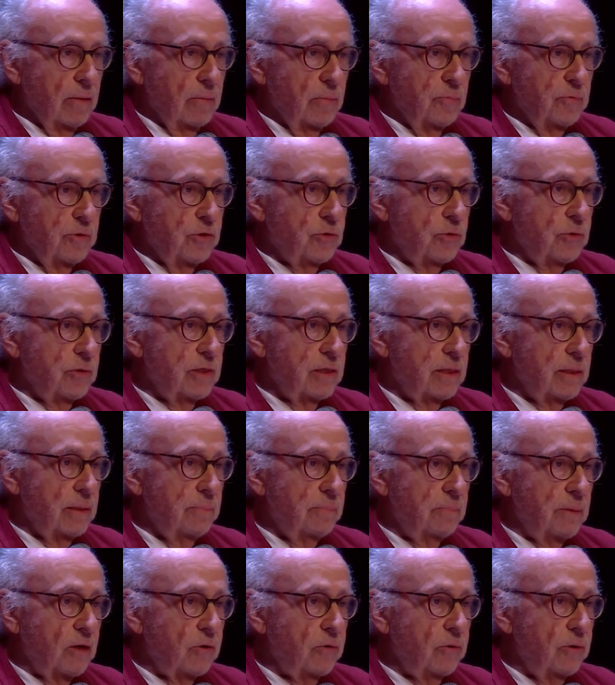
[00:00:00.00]
puisque c'est
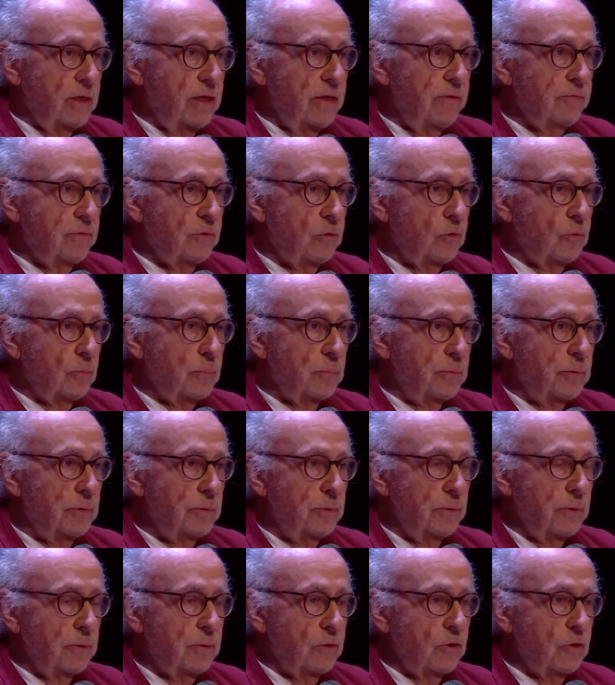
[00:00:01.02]
par le livre que l'on peut